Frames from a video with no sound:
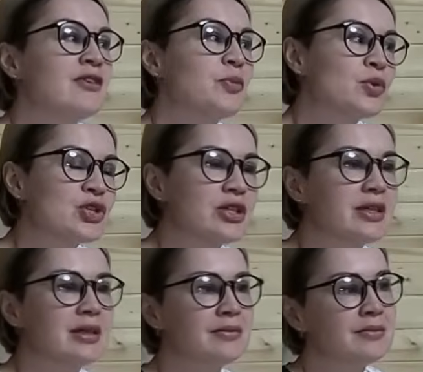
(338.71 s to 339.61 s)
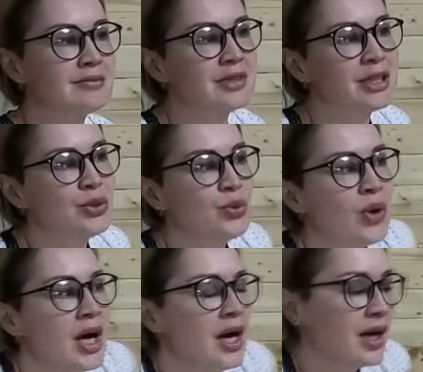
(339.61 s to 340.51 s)
В прошлом году
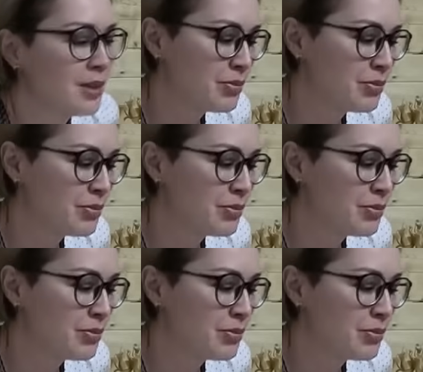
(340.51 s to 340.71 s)
а,